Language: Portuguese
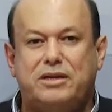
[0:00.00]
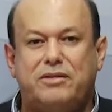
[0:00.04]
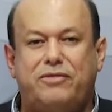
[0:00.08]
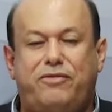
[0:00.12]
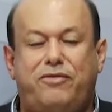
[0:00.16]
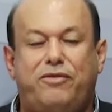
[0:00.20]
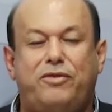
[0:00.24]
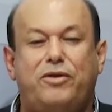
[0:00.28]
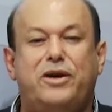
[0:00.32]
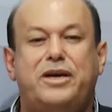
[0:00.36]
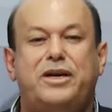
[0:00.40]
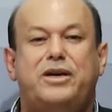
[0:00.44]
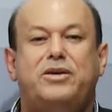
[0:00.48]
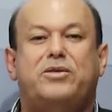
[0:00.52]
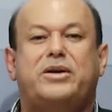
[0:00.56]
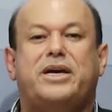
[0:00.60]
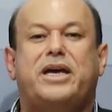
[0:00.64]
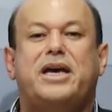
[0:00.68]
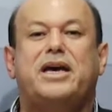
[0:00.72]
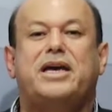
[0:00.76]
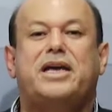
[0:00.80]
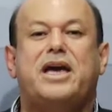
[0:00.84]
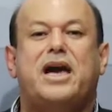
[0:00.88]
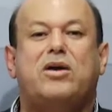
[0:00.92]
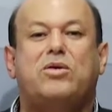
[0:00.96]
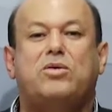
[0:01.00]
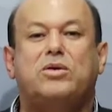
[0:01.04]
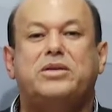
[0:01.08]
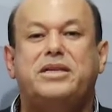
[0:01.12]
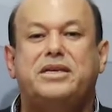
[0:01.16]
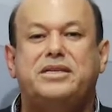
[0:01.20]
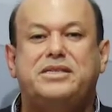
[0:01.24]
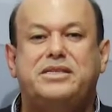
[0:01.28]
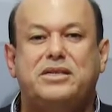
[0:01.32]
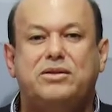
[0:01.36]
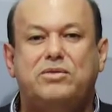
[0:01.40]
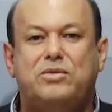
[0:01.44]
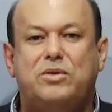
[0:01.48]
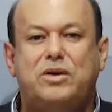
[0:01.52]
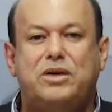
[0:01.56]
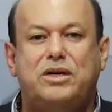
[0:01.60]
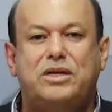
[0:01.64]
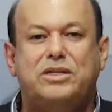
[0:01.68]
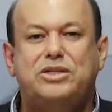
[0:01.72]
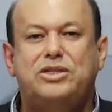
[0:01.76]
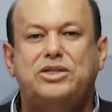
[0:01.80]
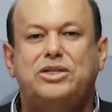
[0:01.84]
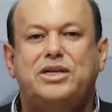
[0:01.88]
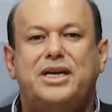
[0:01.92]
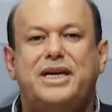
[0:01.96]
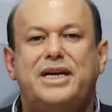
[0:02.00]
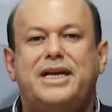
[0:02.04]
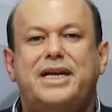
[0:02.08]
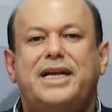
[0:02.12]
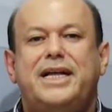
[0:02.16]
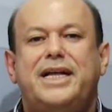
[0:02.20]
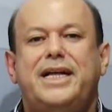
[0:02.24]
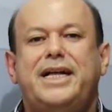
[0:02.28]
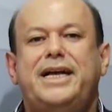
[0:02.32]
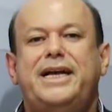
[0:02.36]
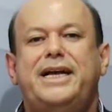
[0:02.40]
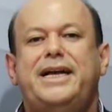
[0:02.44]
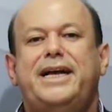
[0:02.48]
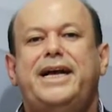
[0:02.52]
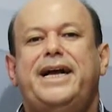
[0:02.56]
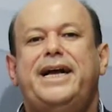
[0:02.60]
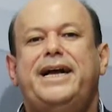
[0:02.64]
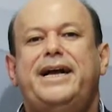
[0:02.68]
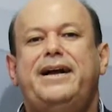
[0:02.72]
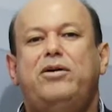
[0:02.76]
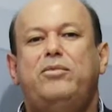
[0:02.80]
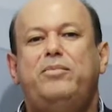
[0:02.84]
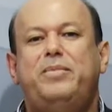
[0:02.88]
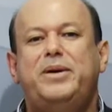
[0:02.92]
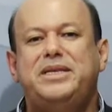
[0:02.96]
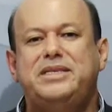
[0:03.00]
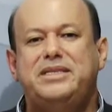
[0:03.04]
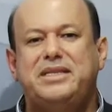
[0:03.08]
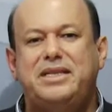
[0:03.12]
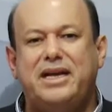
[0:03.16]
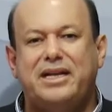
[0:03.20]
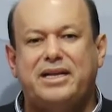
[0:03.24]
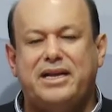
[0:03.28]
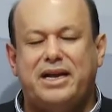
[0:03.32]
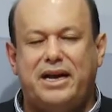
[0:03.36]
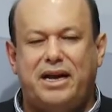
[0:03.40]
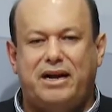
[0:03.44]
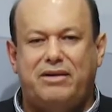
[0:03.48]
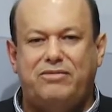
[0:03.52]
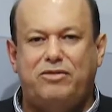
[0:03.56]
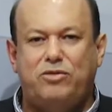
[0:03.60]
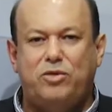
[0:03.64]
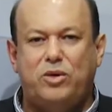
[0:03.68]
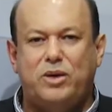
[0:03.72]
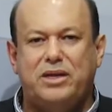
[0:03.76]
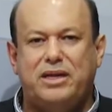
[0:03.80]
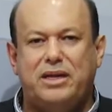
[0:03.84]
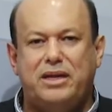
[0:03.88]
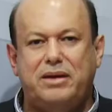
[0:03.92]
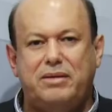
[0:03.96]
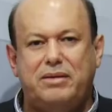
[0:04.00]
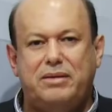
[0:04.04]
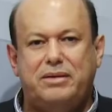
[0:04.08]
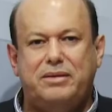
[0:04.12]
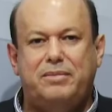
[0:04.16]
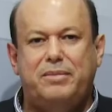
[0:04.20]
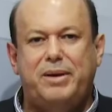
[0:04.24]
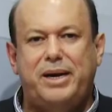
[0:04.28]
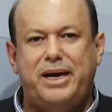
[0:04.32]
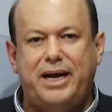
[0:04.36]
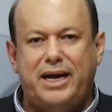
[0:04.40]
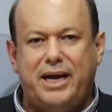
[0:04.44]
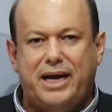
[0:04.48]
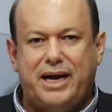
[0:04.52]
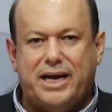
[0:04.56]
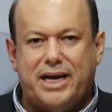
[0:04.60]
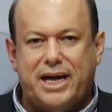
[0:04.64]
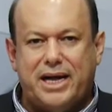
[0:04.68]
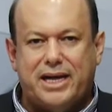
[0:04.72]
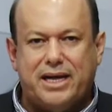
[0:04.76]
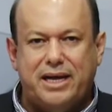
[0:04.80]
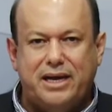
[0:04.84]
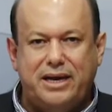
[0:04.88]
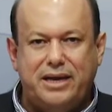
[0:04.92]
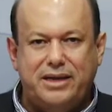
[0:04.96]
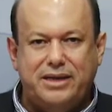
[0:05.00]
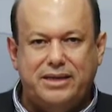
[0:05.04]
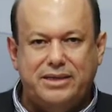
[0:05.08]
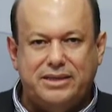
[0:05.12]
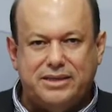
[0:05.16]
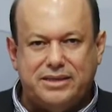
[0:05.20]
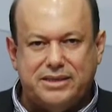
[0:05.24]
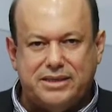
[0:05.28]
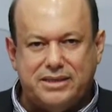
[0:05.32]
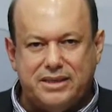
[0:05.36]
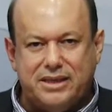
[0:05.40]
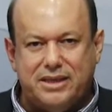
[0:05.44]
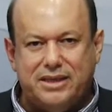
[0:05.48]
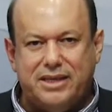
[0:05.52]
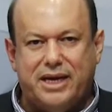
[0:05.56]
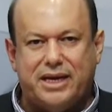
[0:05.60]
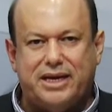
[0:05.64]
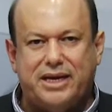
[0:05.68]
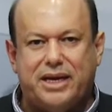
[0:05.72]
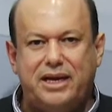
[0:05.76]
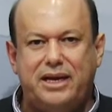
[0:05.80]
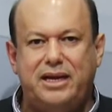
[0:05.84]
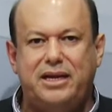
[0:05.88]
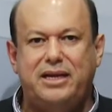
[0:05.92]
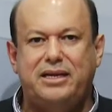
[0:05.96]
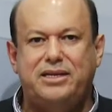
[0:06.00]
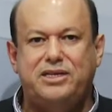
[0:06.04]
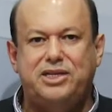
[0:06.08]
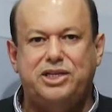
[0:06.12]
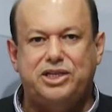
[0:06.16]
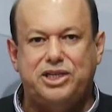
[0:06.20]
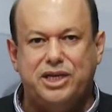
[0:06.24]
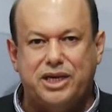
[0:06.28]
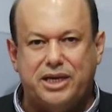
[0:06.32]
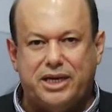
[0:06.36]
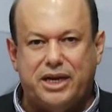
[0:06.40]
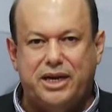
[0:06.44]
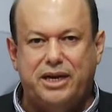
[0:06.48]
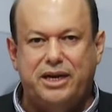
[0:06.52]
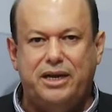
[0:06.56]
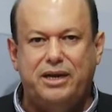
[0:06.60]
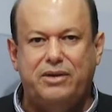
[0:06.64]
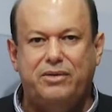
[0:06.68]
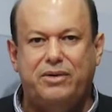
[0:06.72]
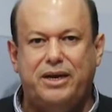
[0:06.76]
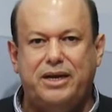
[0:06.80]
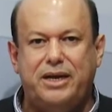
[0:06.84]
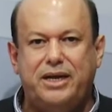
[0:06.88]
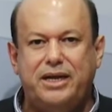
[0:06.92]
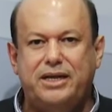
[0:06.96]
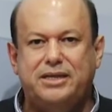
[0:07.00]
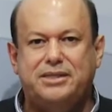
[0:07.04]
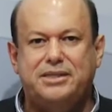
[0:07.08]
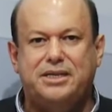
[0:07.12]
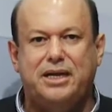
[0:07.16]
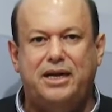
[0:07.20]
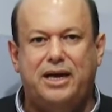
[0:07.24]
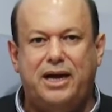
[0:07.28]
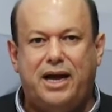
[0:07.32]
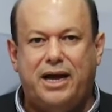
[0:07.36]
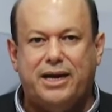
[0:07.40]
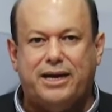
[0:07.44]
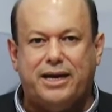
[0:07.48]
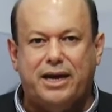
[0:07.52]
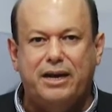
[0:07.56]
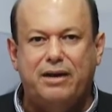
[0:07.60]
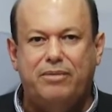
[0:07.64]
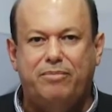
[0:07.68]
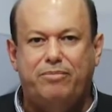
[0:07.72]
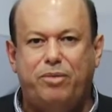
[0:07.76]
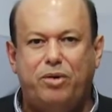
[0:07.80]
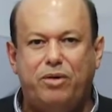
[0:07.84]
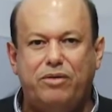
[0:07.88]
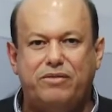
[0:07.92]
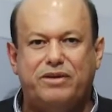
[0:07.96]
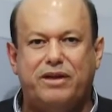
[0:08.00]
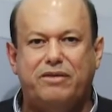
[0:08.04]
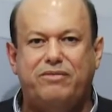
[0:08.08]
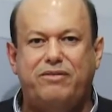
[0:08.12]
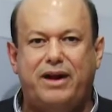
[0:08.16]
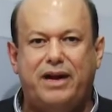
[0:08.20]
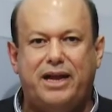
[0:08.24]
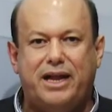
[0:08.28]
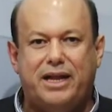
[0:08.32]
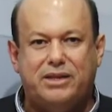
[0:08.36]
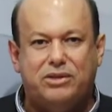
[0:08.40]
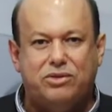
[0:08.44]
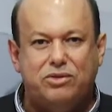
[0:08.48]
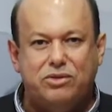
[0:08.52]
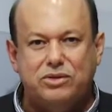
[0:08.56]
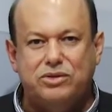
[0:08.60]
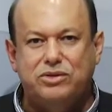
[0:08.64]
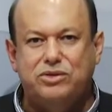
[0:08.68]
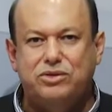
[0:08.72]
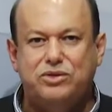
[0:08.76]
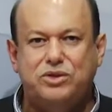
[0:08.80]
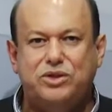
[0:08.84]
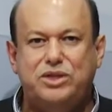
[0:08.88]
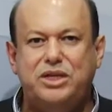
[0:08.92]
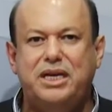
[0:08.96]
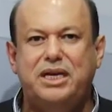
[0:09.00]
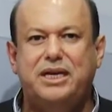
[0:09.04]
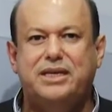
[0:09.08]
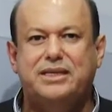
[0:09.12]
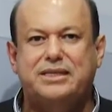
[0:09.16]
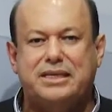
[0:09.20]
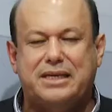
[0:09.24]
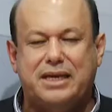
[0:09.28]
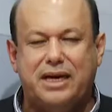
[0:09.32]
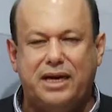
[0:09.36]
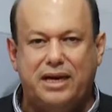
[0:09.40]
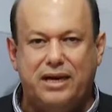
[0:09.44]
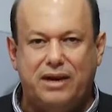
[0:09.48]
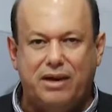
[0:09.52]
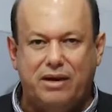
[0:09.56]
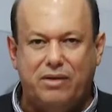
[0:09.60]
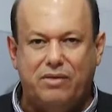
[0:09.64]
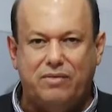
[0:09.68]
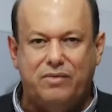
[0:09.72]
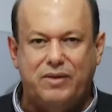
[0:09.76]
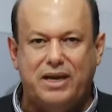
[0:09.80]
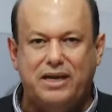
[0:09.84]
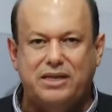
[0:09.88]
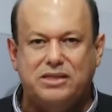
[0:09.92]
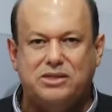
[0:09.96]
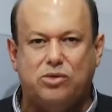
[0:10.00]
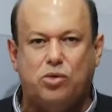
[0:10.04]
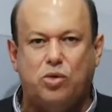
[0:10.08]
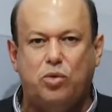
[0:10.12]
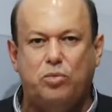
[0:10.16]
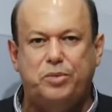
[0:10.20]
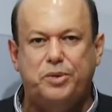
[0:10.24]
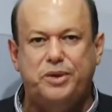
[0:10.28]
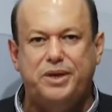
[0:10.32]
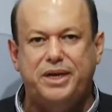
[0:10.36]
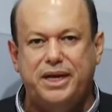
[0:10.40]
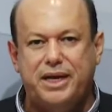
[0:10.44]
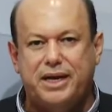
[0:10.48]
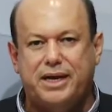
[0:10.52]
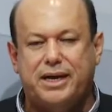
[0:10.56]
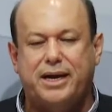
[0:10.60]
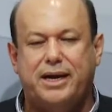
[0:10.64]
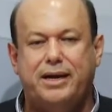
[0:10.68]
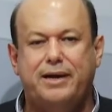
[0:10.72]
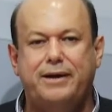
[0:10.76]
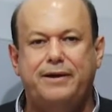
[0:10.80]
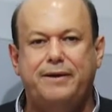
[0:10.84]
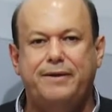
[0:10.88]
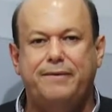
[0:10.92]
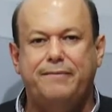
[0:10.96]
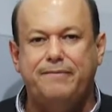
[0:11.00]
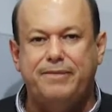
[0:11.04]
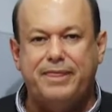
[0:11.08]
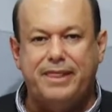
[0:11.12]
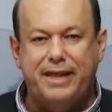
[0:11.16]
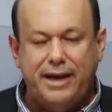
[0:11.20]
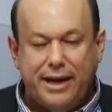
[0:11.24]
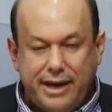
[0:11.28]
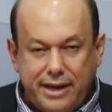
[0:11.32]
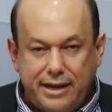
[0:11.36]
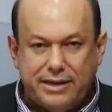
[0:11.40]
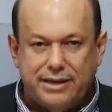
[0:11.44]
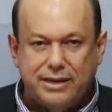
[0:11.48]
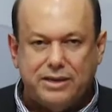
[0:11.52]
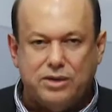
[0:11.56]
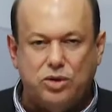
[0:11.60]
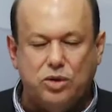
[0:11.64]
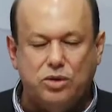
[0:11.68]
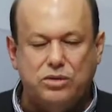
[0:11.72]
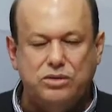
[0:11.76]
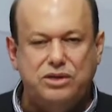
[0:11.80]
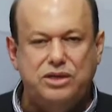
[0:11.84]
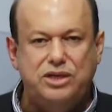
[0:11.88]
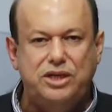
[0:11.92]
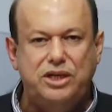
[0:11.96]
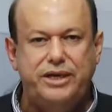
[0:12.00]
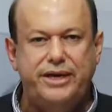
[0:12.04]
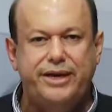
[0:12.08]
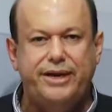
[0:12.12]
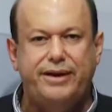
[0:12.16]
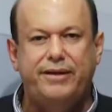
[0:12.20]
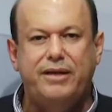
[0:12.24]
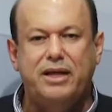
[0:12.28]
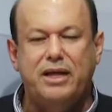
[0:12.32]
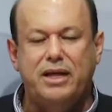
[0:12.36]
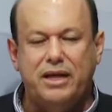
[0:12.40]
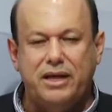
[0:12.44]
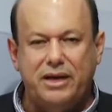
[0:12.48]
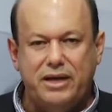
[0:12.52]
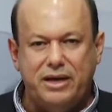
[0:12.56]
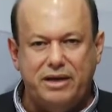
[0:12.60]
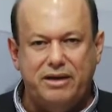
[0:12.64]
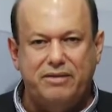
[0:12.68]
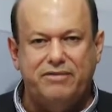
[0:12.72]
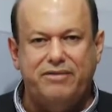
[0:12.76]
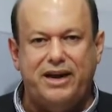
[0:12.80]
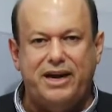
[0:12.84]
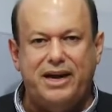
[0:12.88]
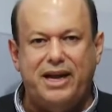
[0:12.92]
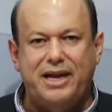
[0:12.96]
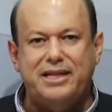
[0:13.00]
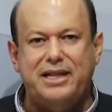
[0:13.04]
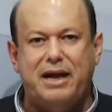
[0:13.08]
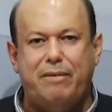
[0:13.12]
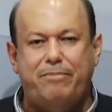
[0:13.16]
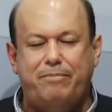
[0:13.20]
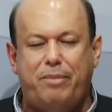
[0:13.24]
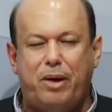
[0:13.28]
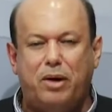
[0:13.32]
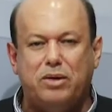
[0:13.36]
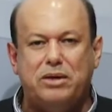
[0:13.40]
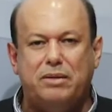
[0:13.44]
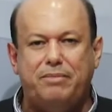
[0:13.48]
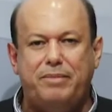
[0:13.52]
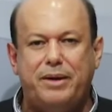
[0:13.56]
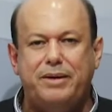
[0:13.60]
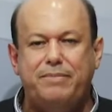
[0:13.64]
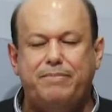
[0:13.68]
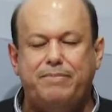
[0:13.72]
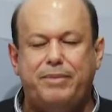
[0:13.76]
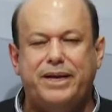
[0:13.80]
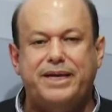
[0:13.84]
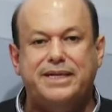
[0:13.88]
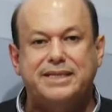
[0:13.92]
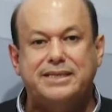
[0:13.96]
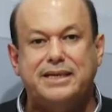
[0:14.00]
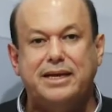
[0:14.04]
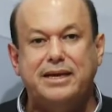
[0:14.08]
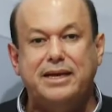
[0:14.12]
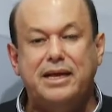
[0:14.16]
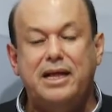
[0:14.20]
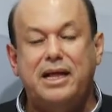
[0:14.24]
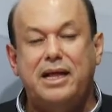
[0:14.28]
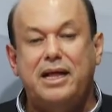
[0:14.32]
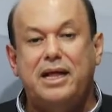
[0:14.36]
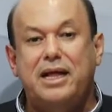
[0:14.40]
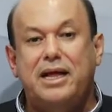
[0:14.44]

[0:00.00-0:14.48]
ontem foi o que, que aconteceu ontem. É, é, o presidente gravou ontem de manhã com aqueles, naquele chiqueirinho ali, sei lá, aquele povo que vai lá todos os dias, que é onde ele se comunica, né? E todo dia ele vai lá e dá pauta para a imprensa.